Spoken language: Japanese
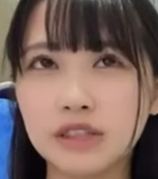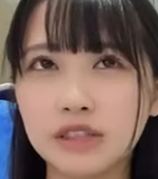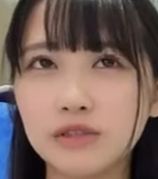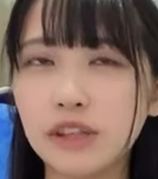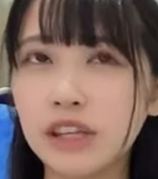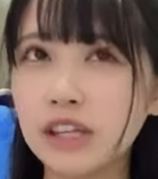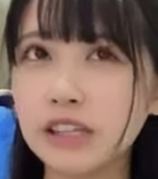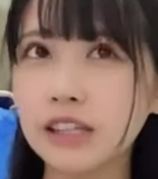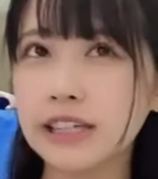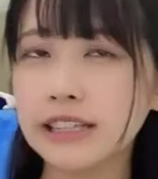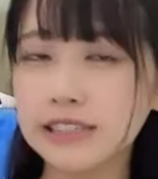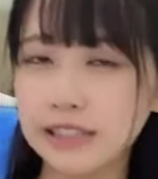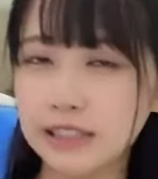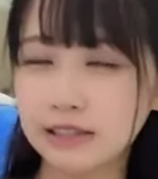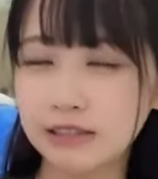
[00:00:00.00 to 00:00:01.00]
私の部屋
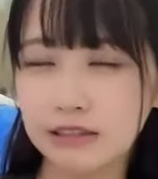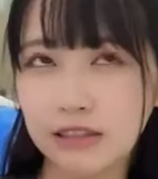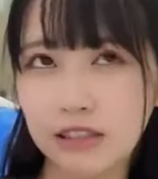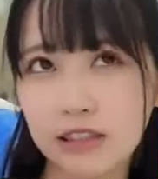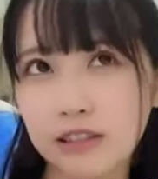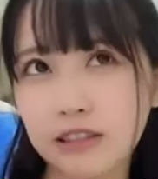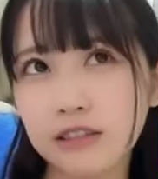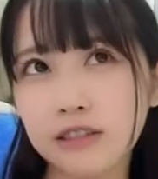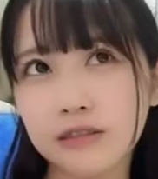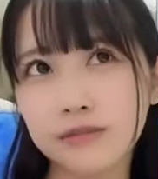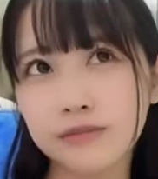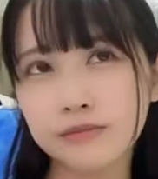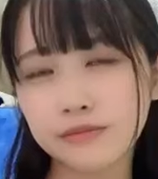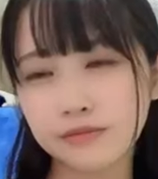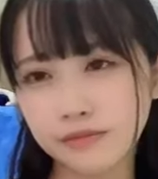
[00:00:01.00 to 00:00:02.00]
だけじゃなくってでも
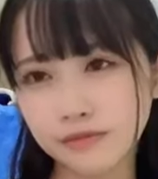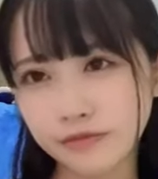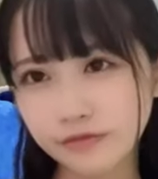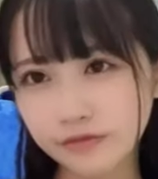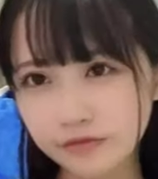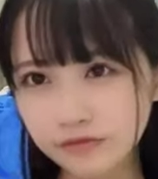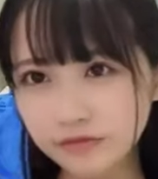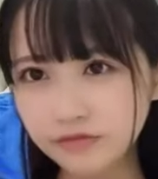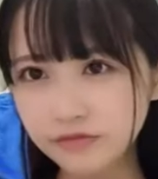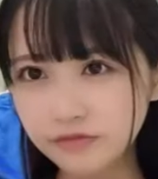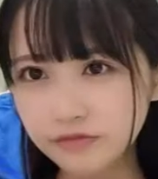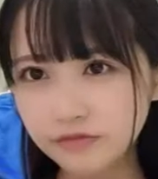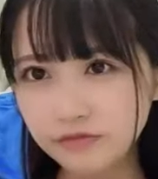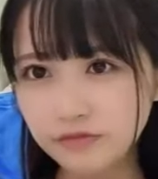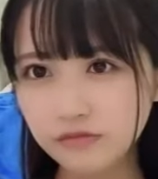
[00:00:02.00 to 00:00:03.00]
さどうするその頃
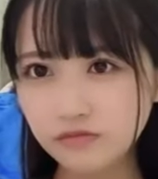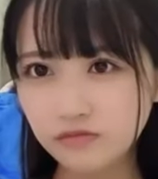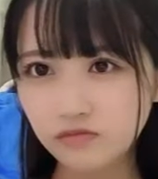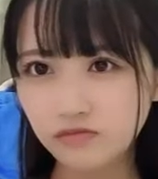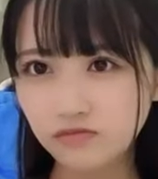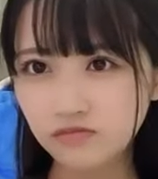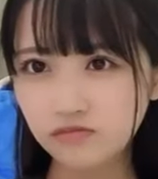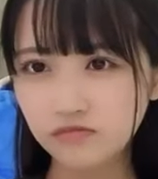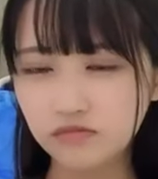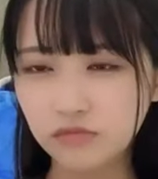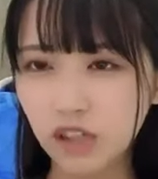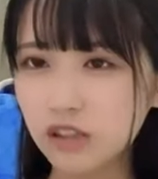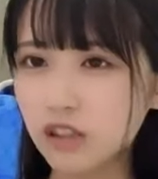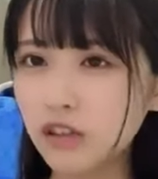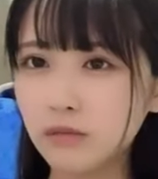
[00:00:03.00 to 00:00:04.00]
に飽きとったら
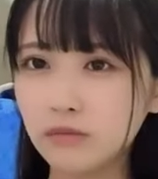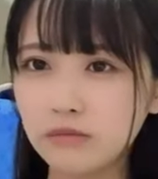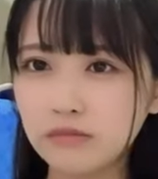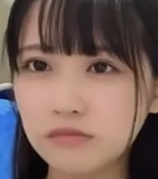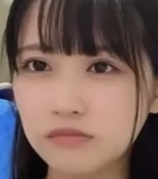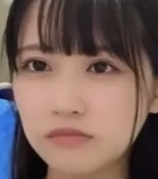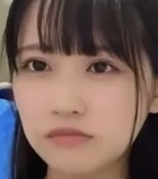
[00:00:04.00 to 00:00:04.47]
飽きん